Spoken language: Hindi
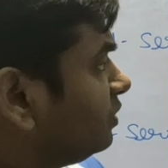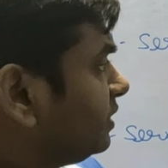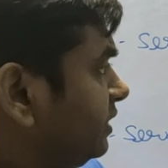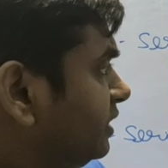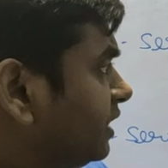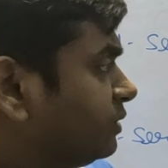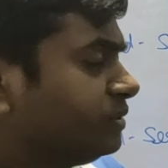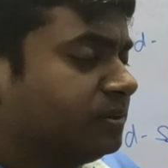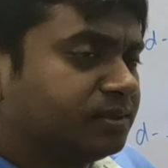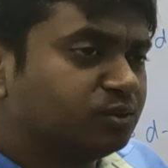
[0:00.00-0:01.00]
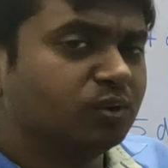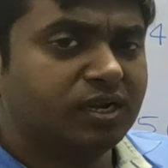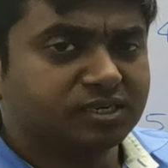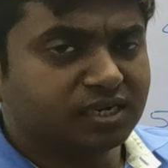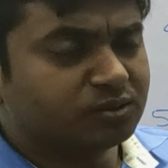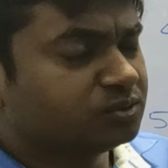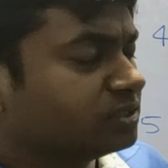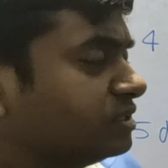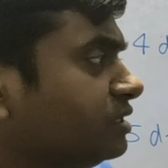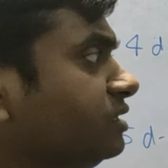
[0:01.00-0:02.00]
और एक आर्बिटल में दो इलेक्ट्रॉन हो
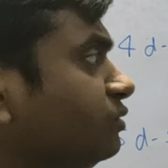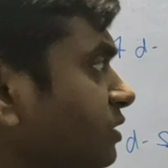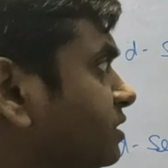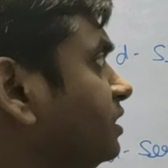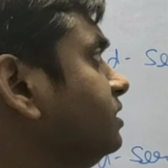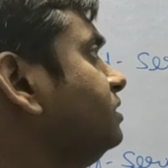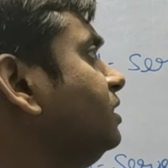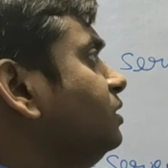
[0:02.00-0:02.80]
सकते हैं तो इसलिए